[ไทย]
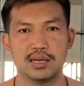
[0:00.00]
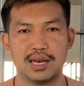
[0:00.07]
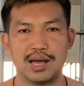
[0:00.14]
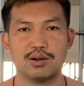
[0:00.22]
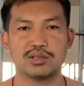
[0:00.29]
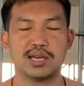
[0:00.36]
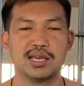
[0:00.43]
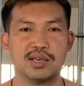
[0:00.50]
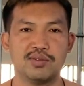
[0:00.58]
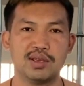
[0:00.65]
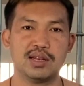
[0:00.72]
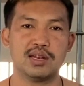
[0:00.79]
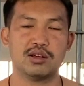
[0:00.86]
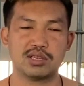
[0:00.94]
เราใช้ชี
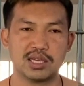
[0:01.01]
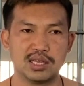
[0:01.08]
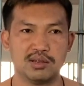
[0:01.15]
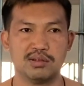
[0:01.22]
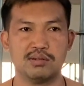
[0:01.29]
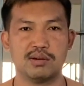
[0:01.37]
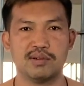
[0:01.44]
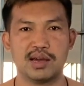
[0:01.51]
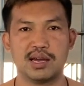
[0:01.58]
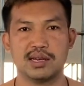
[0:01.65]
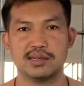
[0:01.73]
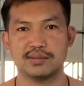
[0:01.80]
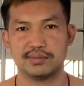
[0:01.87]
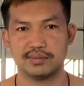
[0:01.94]
วิตเราใช้ชีวิตแบบว่า
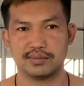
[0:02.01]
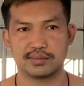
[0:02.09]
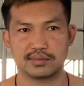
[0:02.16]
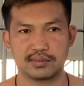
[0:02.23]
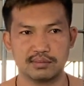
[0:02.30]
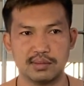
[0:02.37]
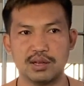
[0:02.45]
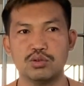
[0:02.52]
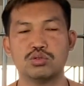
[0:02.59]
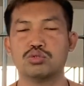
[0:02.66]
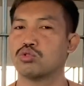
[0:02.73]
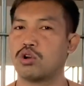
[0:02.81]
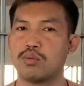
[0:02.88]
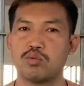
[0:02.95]
ไม่ดู
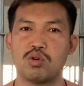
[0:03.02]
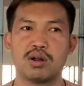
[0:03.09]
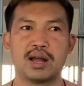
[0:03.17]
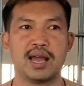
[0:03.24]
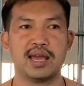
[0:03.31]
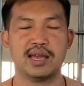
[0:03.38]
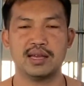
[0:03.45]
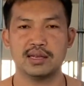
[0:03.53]
ถูกครอบครัวใคร